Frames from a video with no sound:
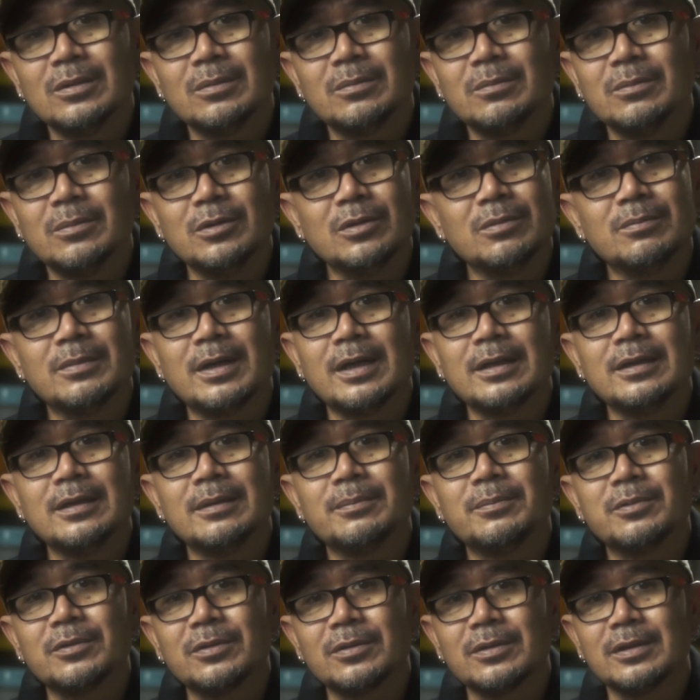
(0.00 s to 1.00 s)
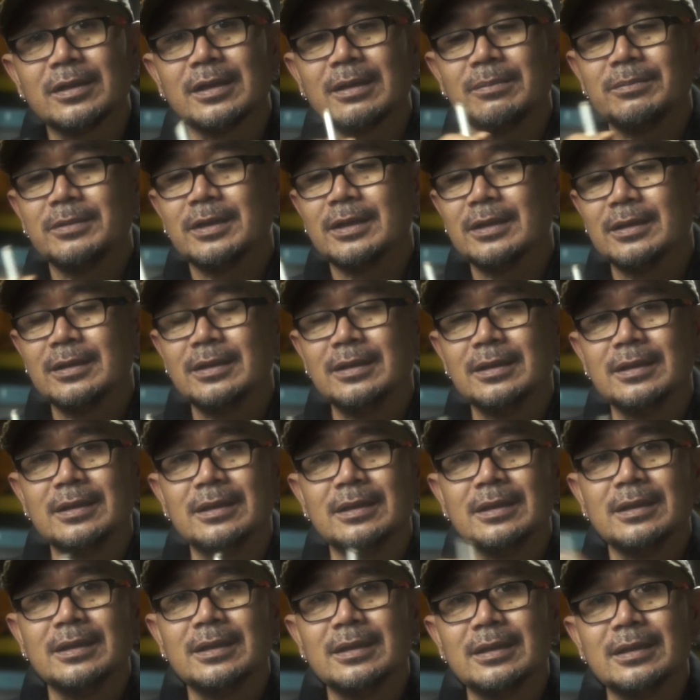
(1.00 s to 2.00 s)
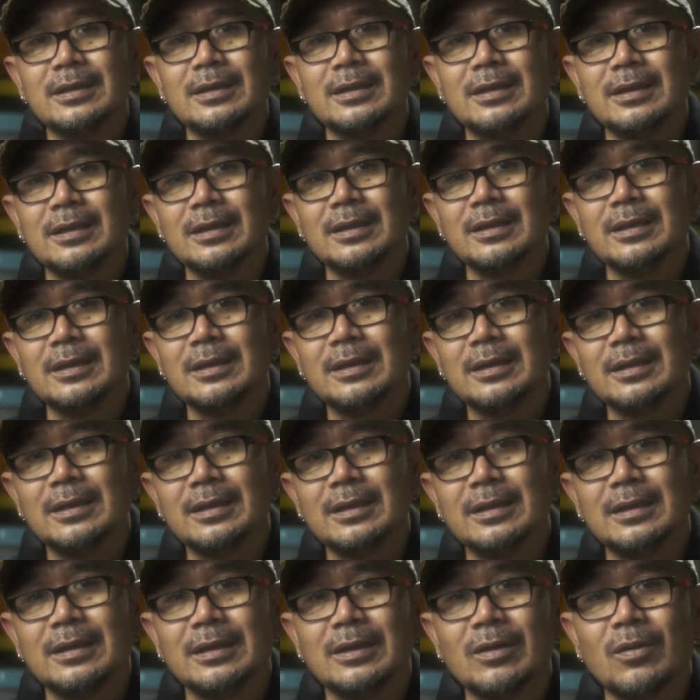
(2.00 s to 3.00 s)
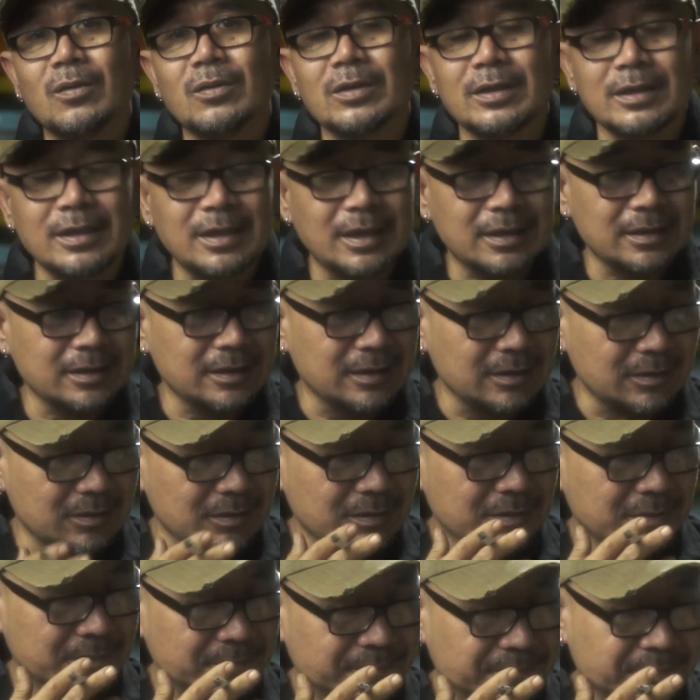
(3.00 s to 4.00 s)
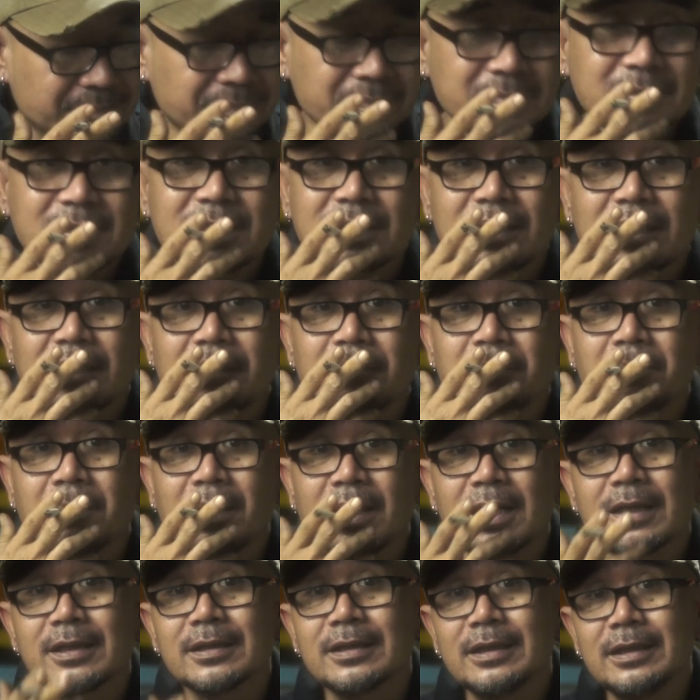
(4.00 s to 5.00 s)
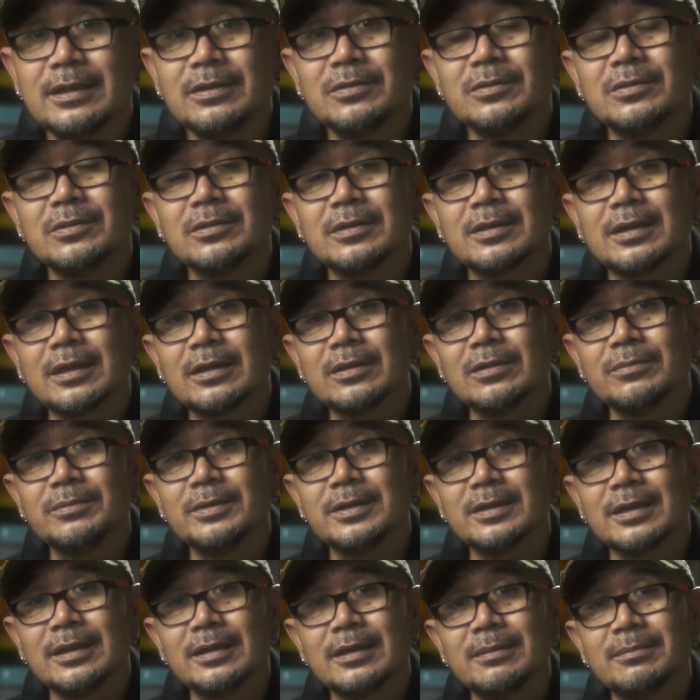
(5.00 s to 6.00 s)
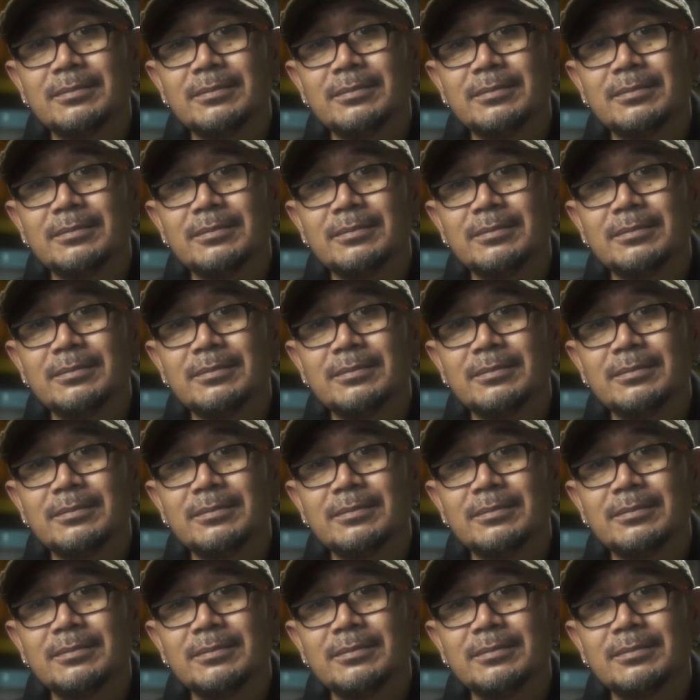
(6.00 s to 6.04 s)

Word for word: belum ada programnya di di di organ itu karena itu kalau misalnya